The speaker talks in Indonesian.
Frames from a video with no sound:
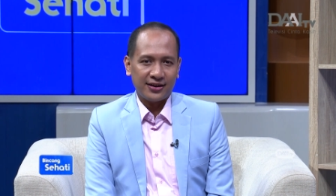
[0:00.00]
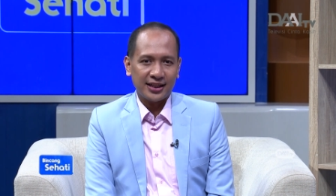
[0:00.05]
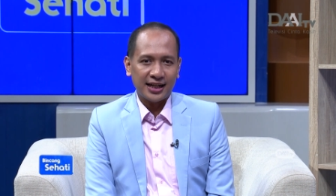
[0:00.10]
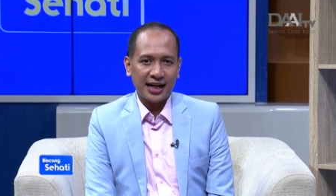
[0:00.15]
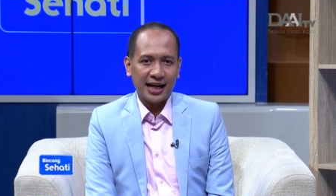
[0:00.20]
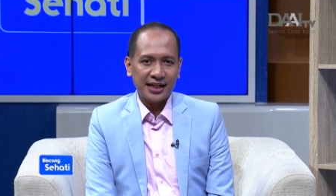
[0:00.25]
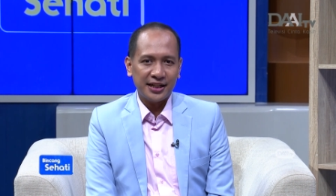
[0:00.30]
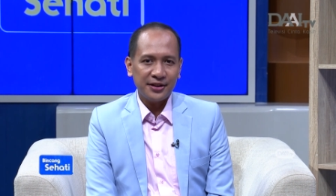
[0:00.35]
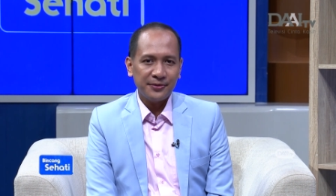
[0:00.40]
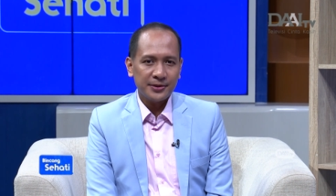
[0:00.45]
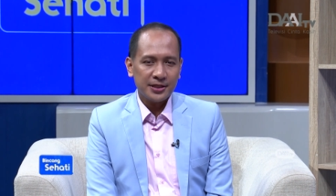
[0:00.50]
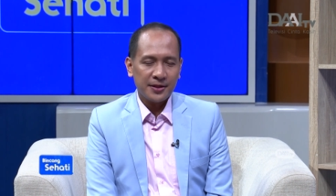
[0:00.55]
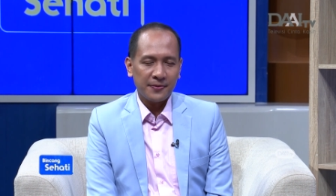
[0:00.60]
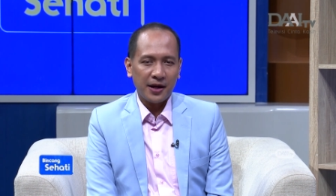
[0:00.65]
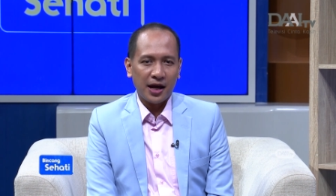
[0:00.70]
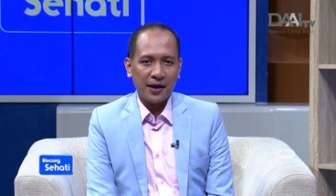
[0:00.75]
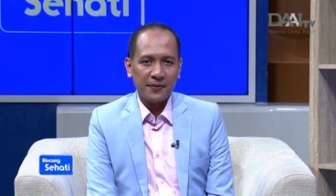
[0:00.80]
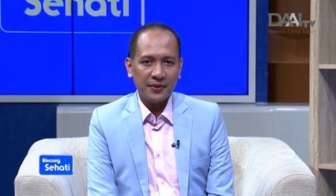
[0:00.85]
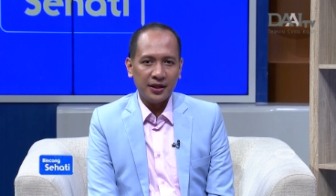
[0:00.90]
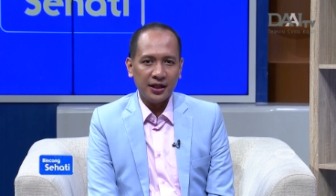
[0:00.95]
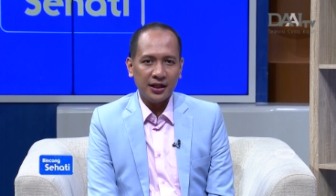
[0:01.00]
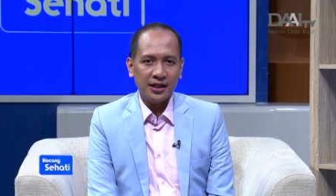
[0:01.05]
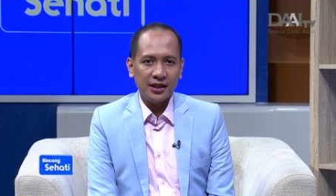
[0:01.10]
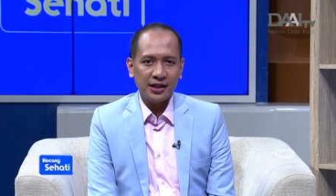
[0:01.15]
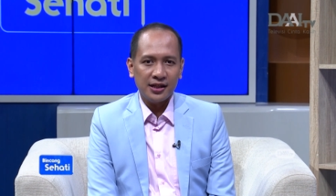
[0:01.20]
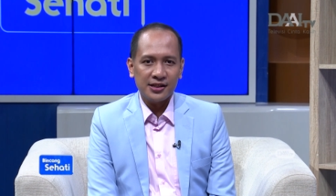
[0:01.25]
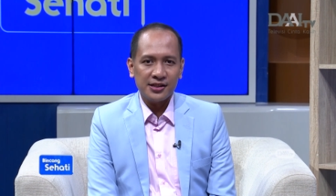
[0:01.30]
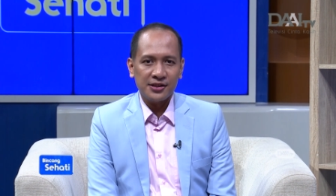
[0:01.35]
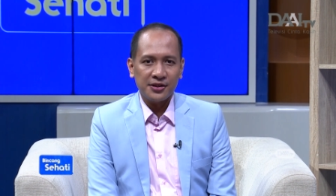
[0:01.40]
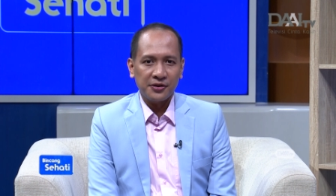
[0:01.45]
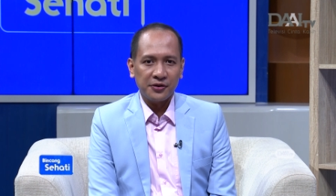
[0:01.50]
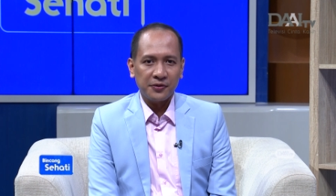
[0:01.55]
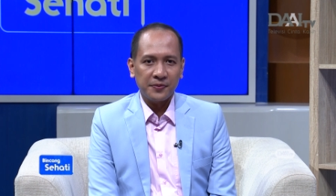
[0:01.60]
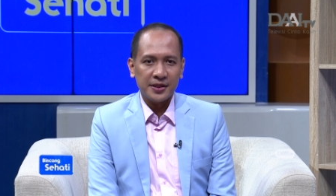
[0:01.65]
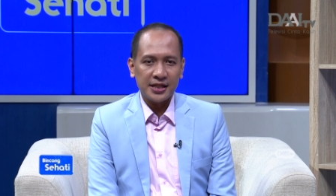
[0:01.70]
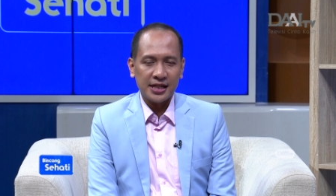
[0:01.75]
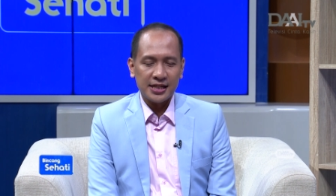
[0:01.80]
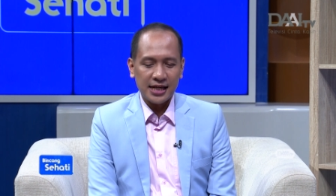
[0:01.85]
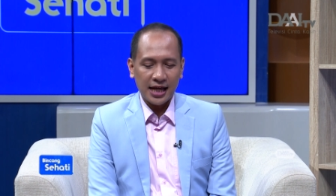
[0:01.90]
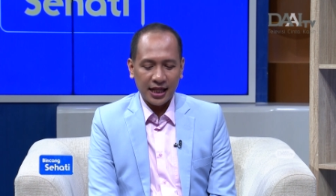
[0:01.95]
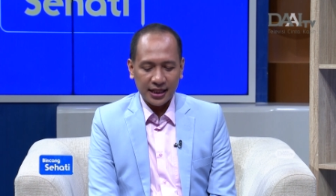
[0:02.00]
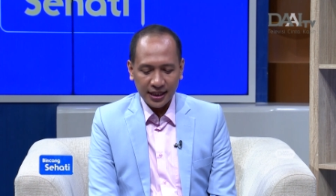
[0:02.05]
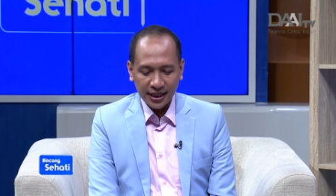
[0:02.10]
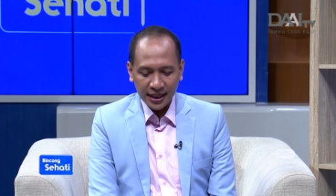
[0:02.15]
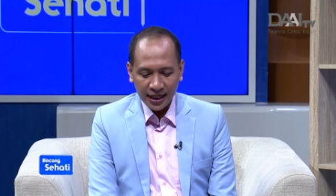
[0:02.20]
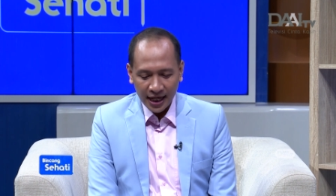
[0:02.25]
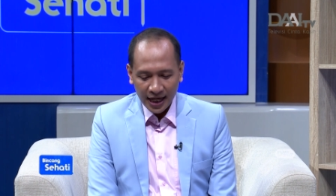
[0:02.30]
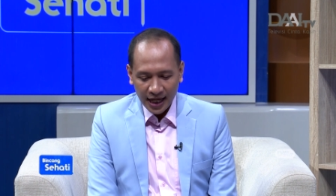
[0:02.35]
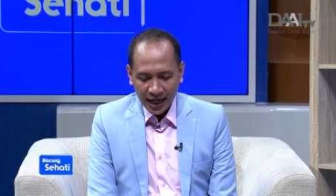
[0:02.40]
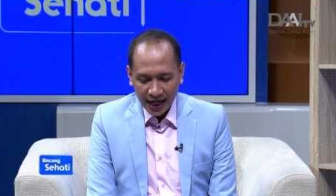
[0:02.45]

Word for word: Telah hadir bersama kami di studio Bincang Sati.